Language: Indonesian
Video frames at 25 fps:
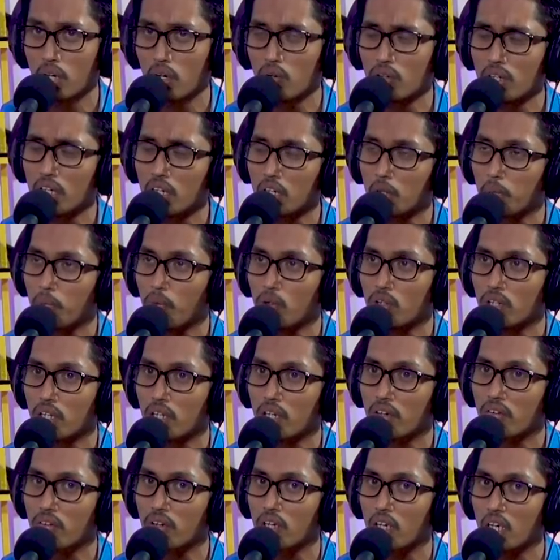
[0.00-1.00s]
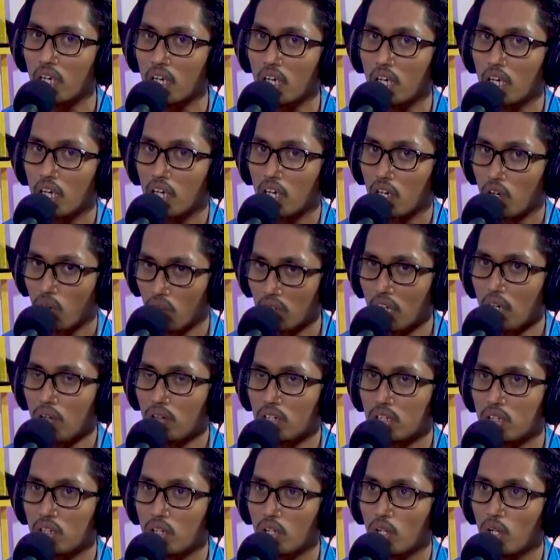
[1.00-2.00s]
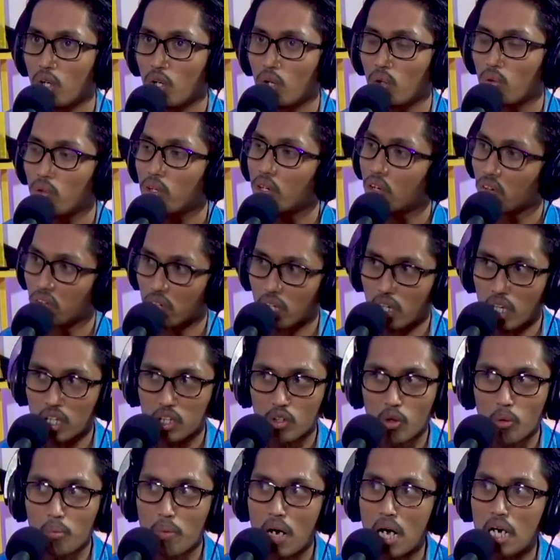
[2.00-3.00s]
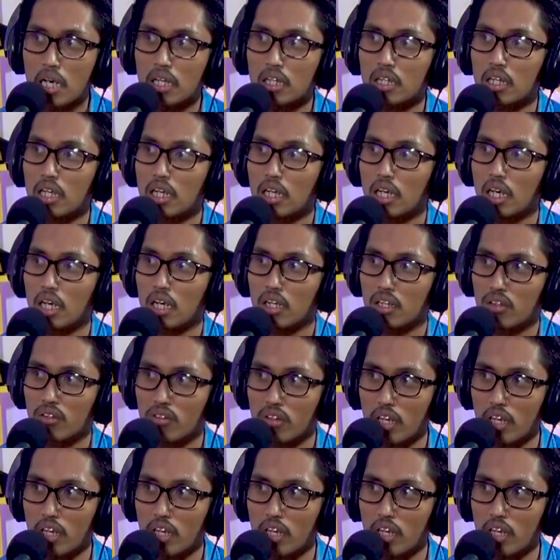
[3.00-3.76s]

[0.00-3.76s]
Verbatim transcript: buka undang ke podcast. Kau tahu Ji? Iya, astaga tahu banget lah kak.